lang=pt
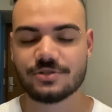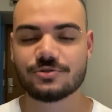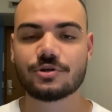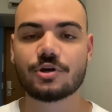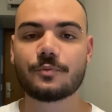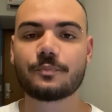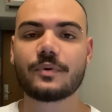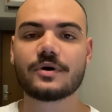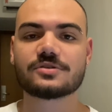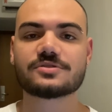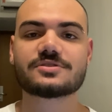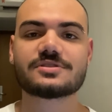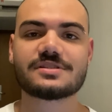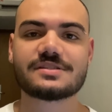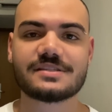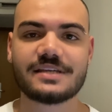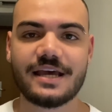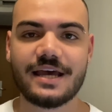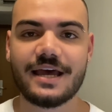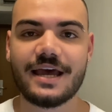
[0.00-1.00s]
o que eu posso
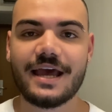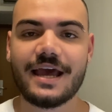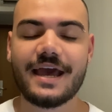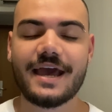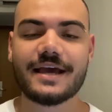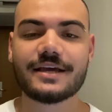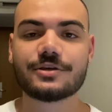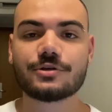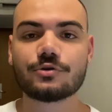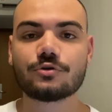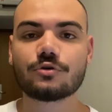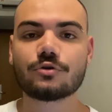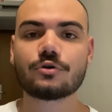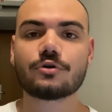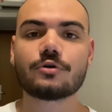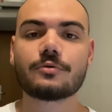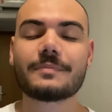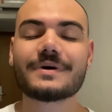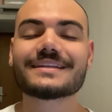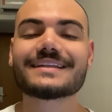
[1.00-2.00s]
dizer é que
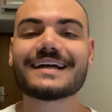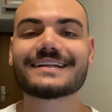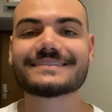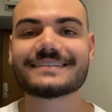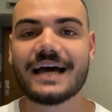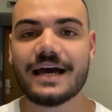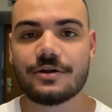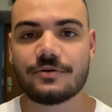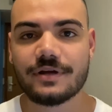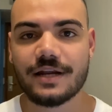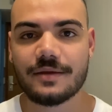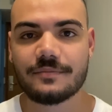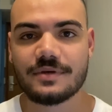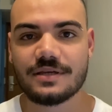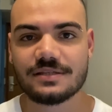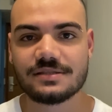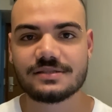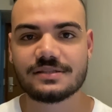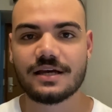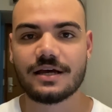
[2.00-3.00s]
o mandatário
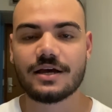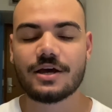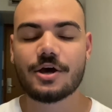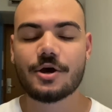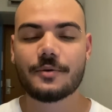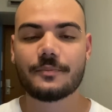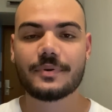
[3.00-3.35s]
gremista,